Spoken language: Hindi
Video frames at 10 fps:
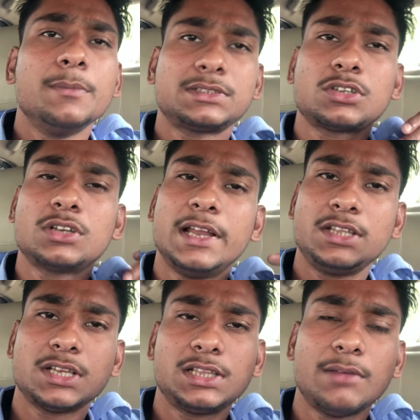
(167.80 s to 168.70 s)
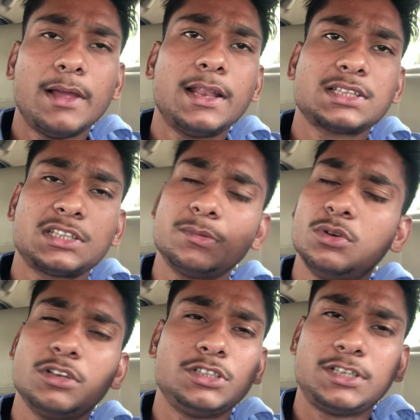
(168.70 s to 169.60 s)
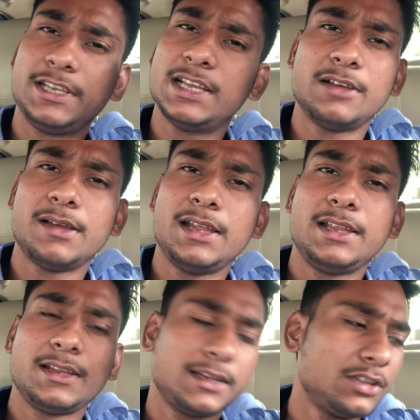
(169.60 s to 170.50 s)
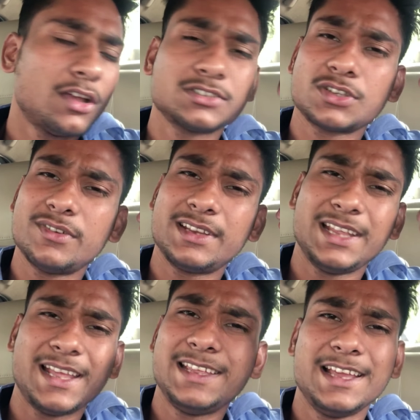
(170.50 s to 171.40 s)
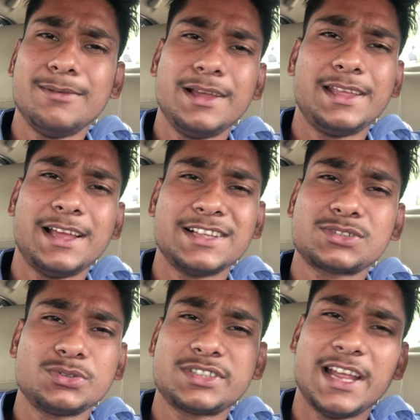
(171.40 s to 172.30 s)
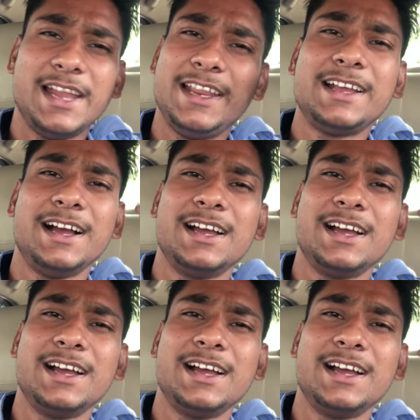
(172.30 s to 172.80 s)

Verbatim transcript: वैसे तो घर ही चलता है भाई रस्ते में बोल गई तो ठीक है भाई नहीं तो आज तो फिर यही है भाई आज कुछ है ही नहीं